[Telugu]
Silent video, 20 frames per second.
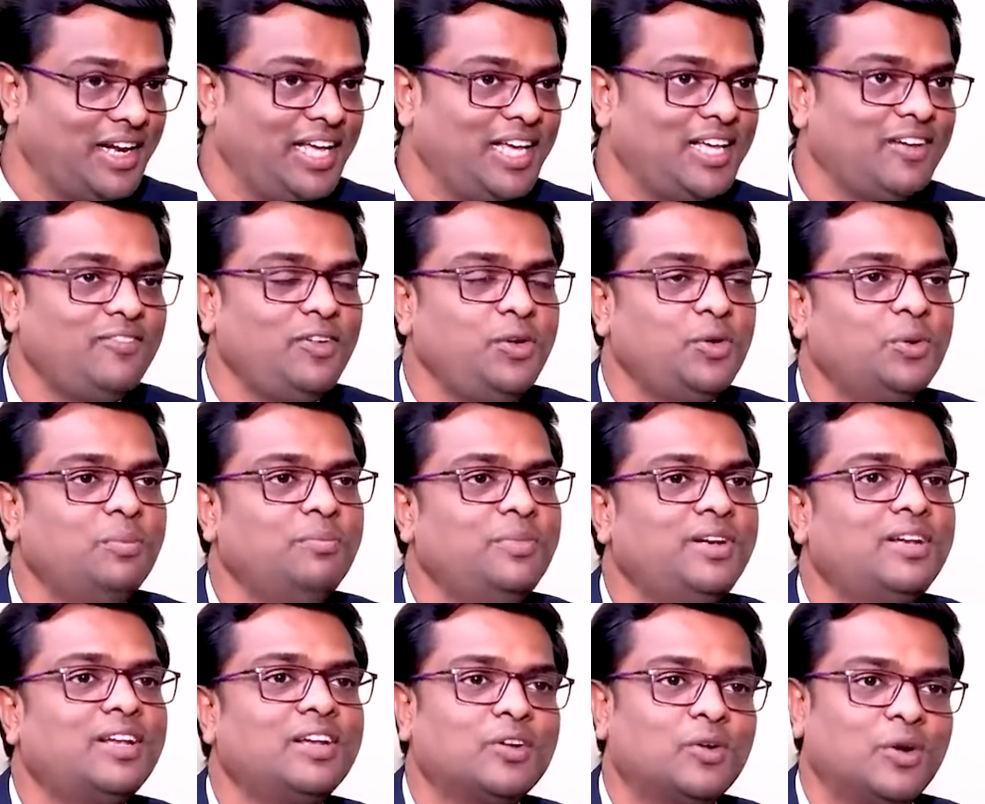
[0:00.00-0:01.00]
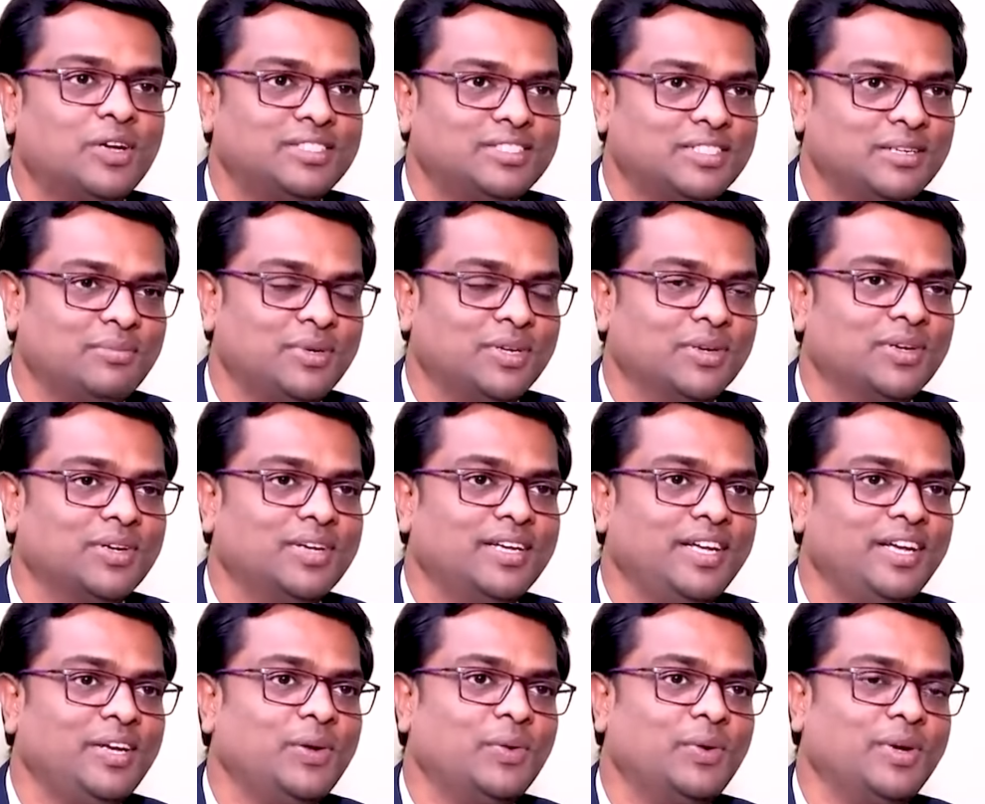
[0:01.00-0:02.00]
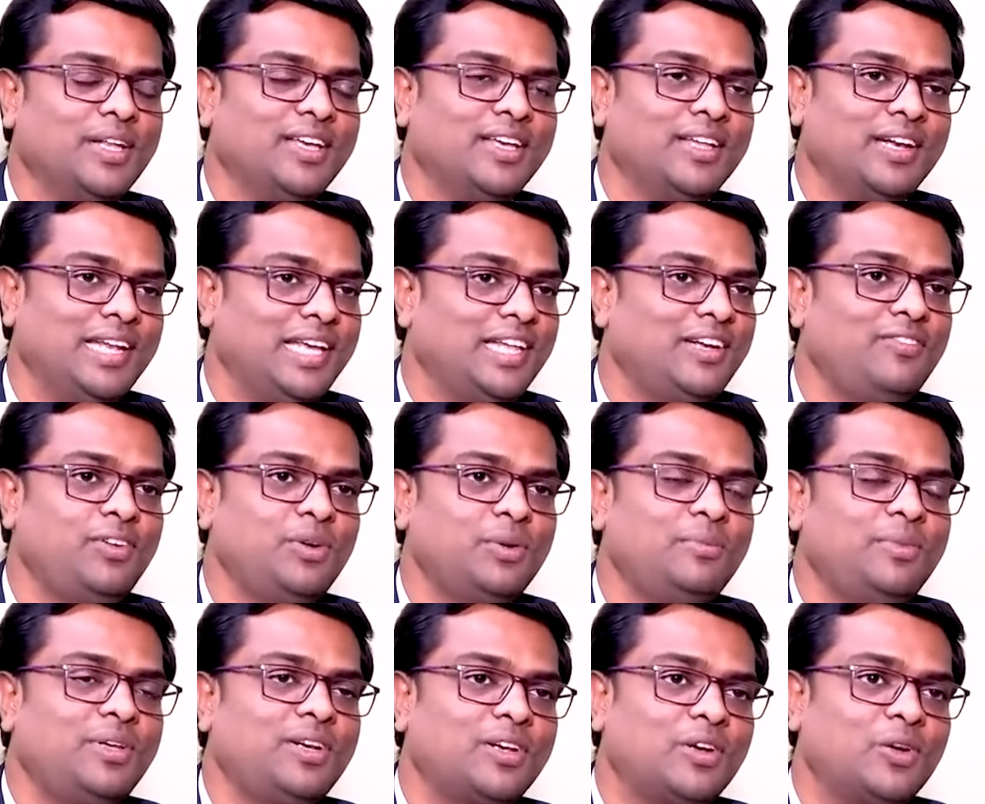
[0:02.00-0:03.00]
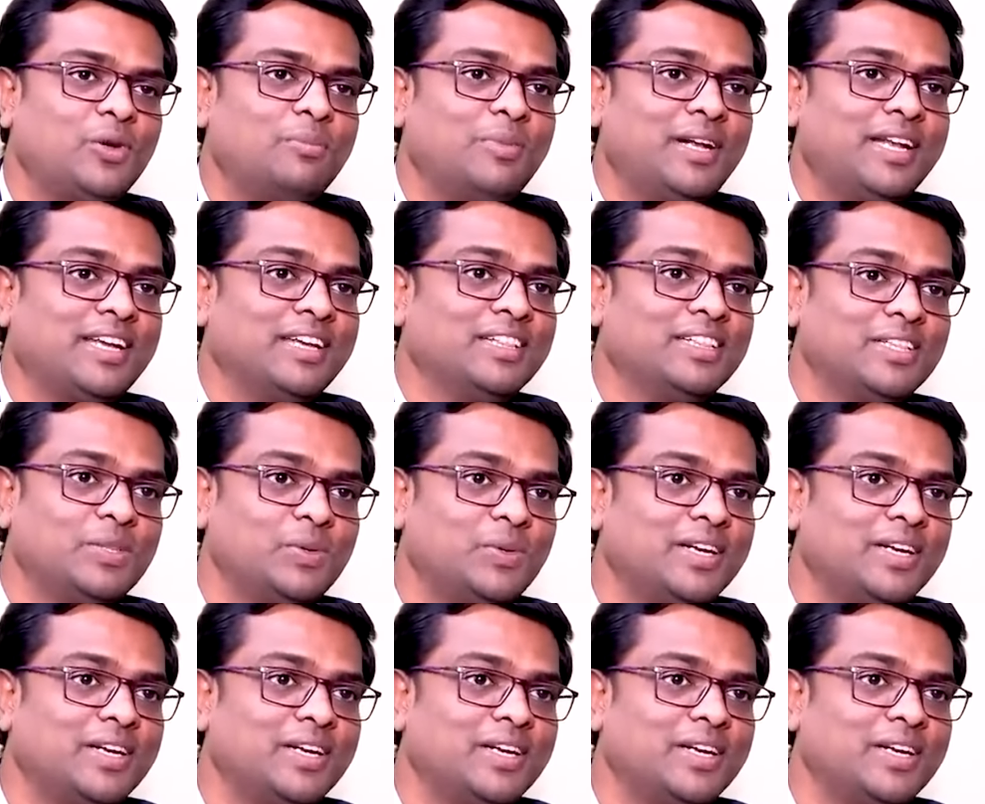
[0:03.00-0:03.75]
రేర్ వ్యూ మిర్రర్ కాన్సెప్ట్ ఇంకోటి రేర్ వ్యూ మిర్రర్లో మనకి ఎంత